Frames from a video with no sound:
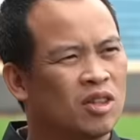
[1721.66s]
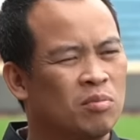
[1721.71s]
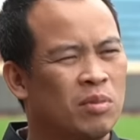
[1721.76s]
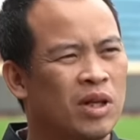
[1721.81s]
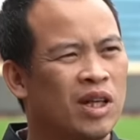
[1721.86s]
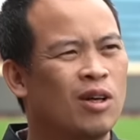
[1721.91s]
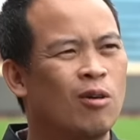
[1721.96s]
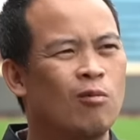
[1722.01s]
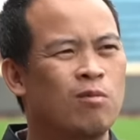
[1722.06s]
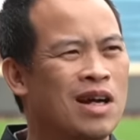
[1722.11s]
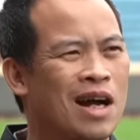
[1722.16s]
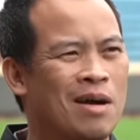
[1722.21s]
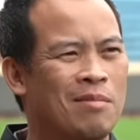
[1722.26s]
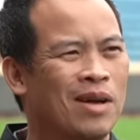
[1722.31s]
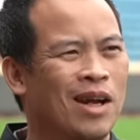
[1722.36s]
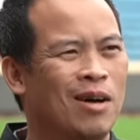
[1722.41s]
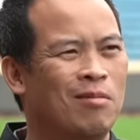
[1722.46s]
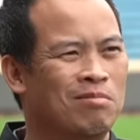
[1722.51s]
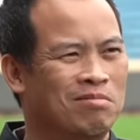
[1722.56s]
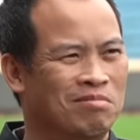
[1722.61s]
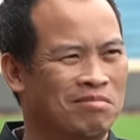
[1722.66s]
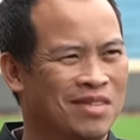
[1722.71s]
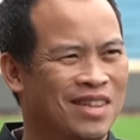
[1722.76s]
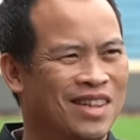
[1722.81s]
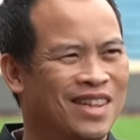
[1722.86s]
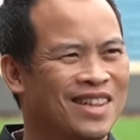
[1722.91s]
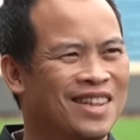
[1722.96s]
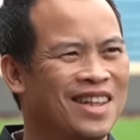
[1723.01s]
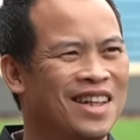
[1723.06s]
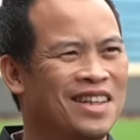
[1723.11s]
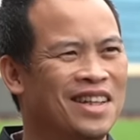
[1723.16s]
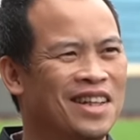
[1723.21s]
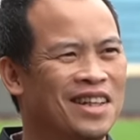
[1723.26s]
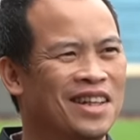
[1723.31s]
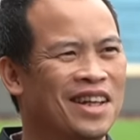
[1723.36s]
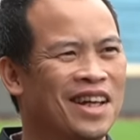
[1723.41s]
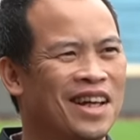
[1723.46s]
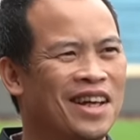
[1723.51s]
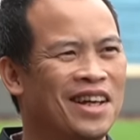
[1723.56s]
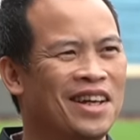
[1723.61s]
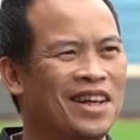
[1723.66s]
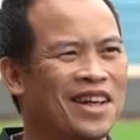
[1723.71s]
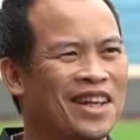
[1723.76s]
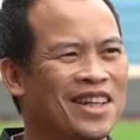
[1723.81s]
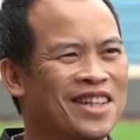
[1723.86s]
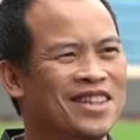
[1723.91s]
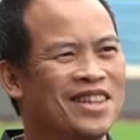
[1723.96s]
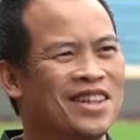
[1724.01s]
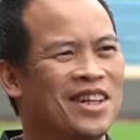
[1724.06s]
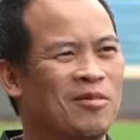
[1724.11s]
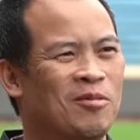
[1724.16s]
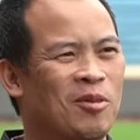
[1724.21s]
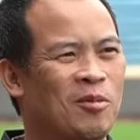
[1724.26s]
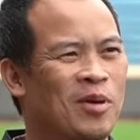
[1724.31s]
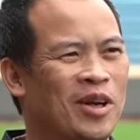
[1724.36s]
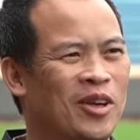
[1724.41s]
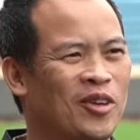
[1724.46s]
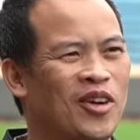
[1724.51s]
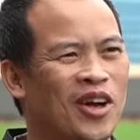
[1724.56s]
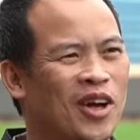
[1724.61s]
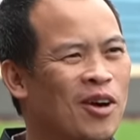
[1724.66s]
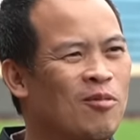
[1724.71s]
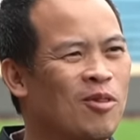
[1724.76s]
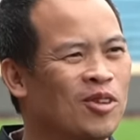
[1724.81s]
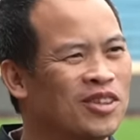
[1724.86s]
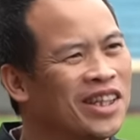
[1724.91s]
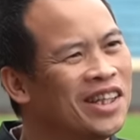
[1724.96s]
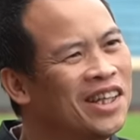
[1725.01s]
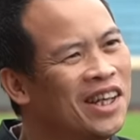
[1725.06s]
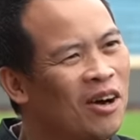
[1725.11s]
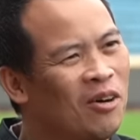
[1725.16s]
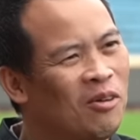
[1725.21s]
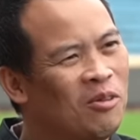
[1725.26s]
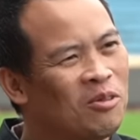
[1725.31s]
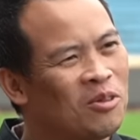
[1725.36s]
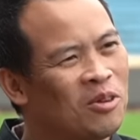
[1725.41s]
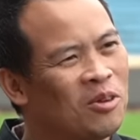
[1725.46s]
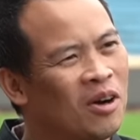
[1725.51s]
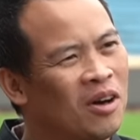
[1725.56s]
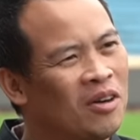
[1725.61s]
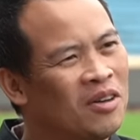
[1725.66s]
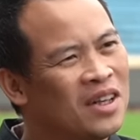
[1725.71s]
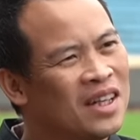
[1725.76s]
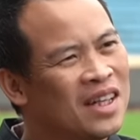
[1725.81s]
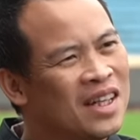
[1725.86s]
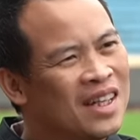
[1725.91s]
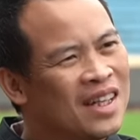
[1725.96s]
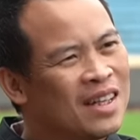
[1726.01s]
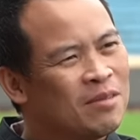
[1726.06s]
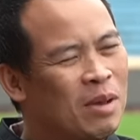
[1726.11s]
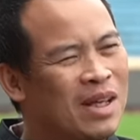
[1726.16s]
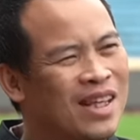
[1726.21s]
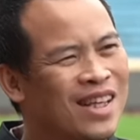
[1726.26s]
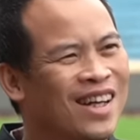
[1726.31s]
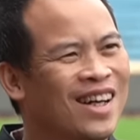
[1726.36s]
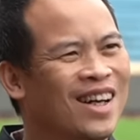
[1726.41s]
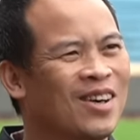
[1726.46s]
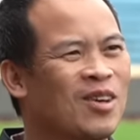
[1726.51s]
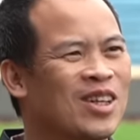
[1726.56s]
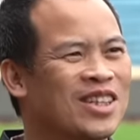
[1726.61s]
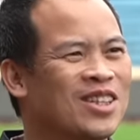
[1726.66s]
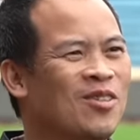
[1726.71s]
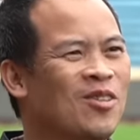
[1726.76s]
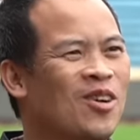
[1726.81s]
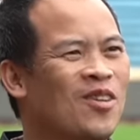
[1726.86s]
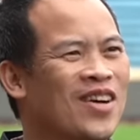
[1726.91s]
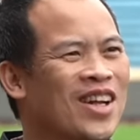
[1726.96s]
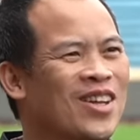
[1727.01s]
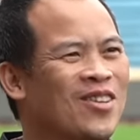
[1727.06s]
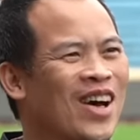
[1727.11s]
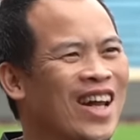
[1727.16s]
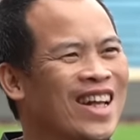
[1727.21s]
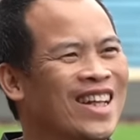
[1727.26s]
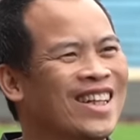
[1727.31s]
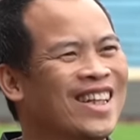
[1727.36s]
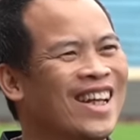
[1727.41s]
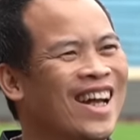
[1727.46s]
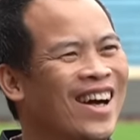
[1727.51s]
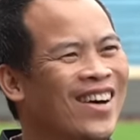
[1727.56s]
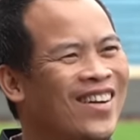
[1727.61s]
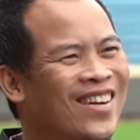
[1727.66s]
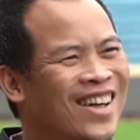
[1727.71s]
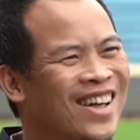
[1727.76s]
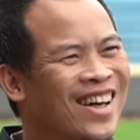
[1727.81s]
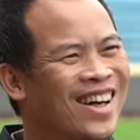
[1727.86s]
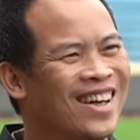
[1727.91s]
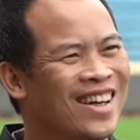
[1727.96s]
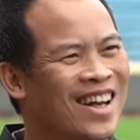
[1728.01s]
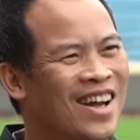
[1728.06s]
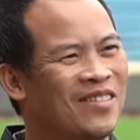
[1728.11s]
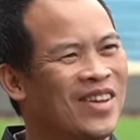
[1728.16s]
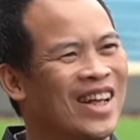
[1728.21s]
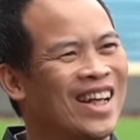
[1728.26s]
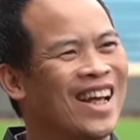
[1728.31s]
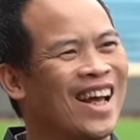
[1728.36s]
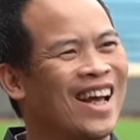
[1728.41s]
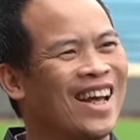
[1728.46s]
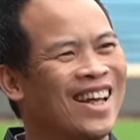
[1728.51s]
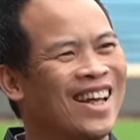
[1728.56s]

Mình không cam lòng để nhìn thấy cái sự nghiệp của mình nó lại không có danh hiệu, đúng không? Bây giờ cuộc sống của Văn Toàn như thế nào ở Nam Định này?